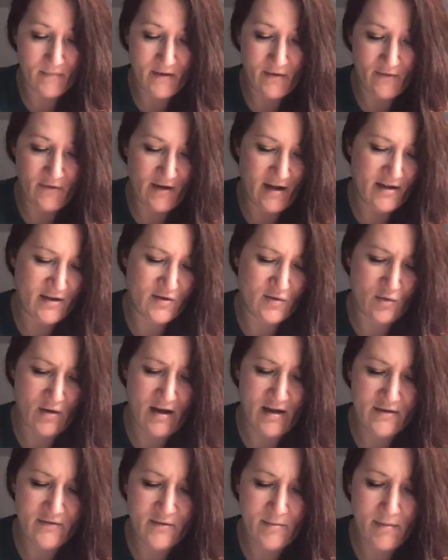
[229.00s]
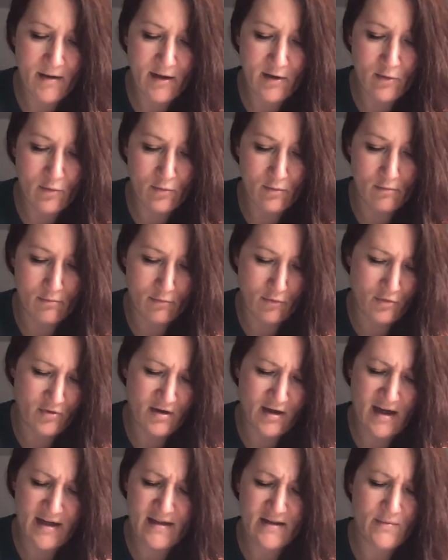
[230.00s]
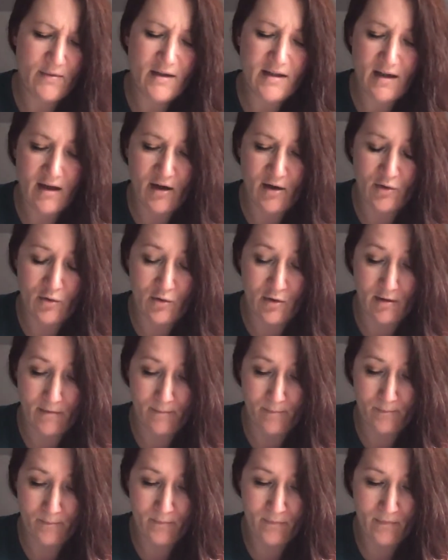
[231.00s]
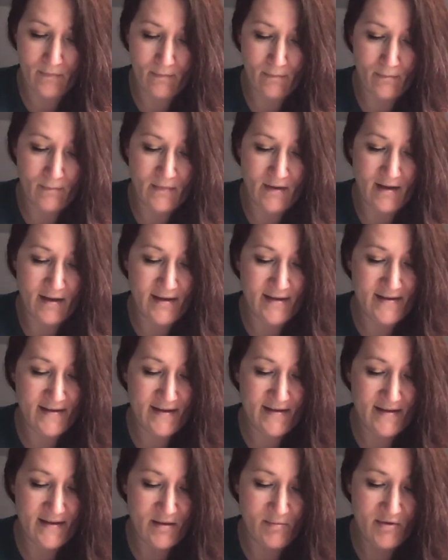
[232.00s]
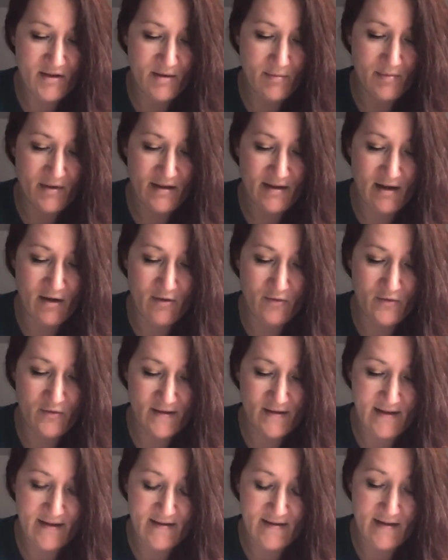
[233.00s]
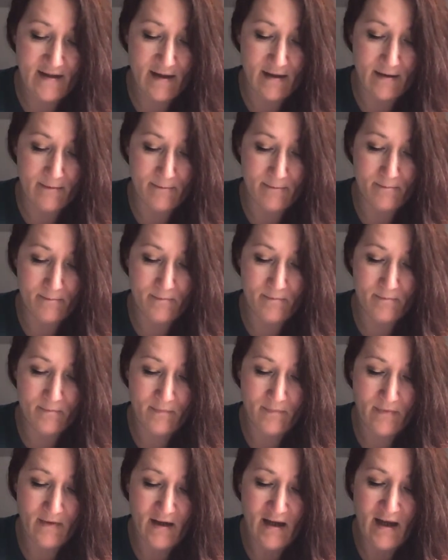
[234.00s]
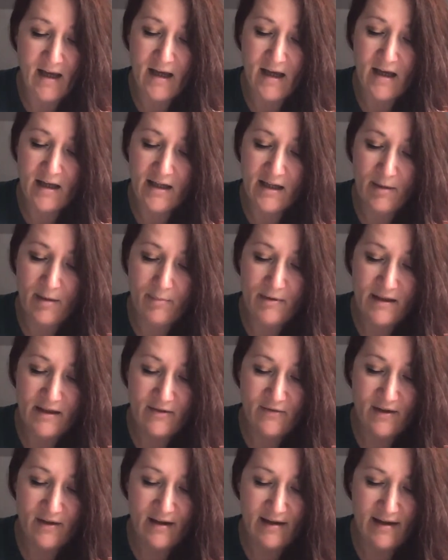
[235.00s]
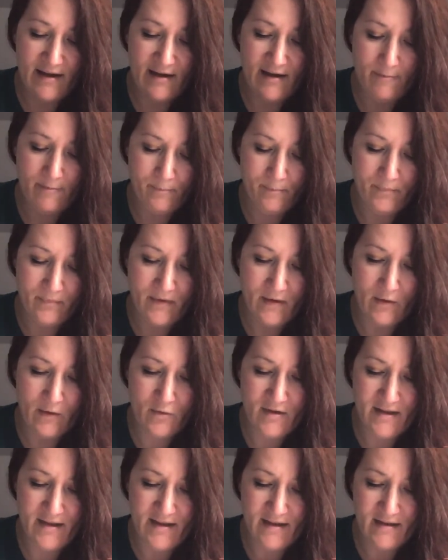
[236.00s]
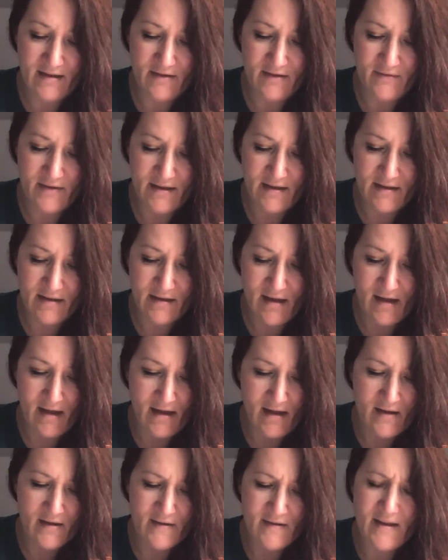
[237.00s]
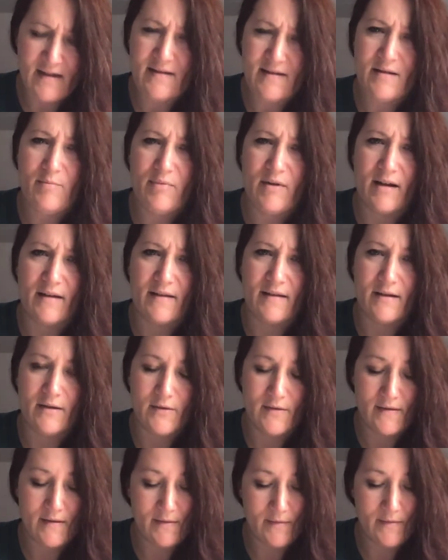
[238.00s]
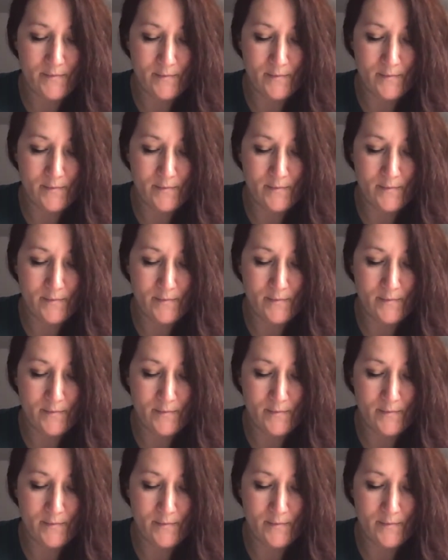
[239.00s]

Vielleicht so alt wie Milo oder ein, zwei Jahre jünger. Ich setzte mich im Bett auf und sah sie an. Ihr Blick war leer und irgendwie sah sie blass aus.